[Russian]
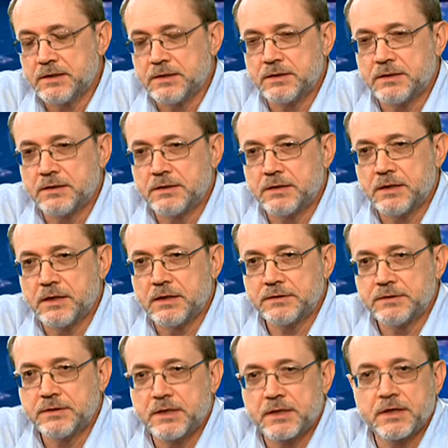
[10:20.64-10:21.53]
Э,
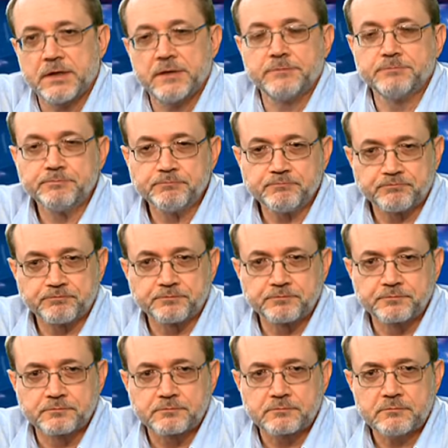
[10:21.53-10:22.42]
однако
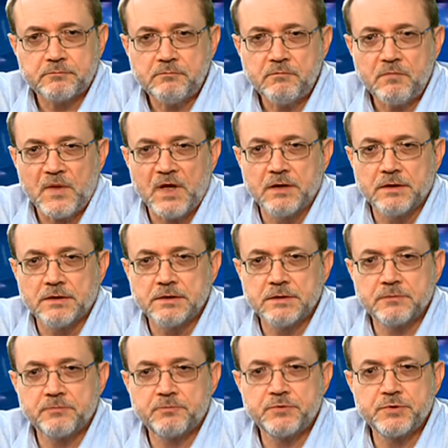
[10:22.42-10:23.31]

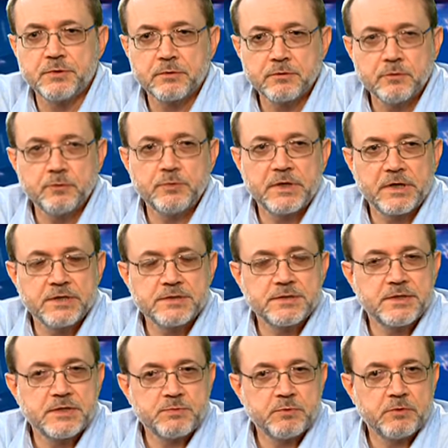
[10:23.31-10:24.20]
все равно, мне
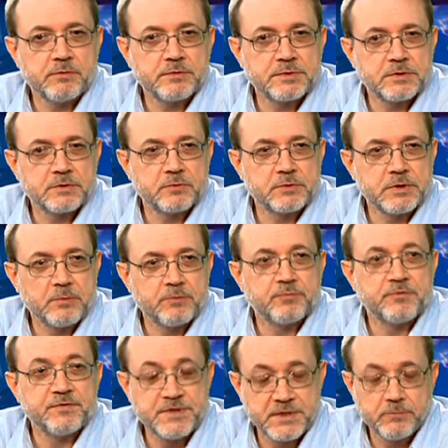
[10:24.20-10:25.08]
кажется, есть повод
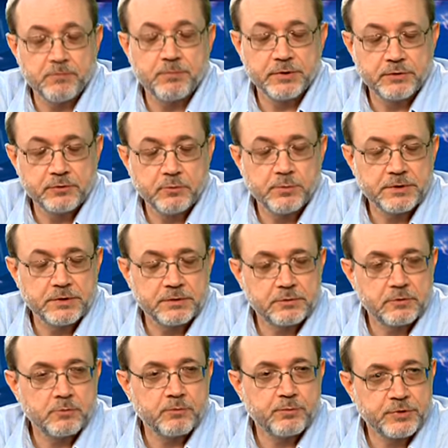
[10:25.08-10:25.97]
нам всем подумать
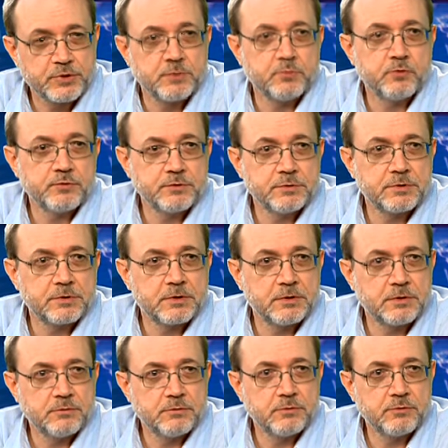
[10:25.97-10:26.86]
о том, почему
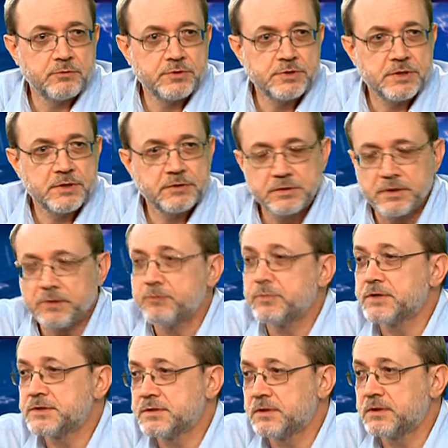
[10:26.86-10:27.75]
все-таки люди уезжают.
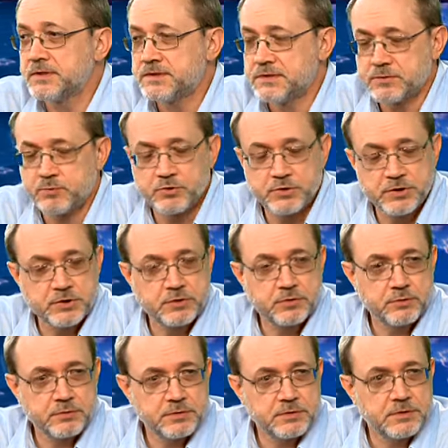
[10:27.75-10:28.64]
Я, я согласен с Маше,
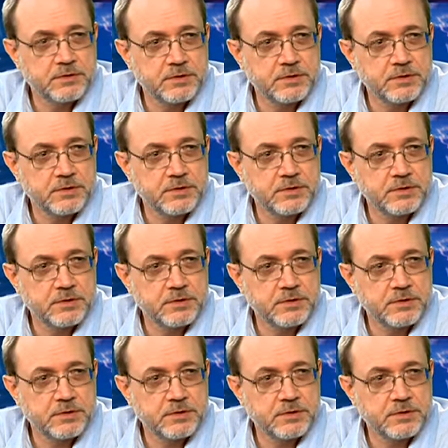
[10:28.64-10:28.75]
что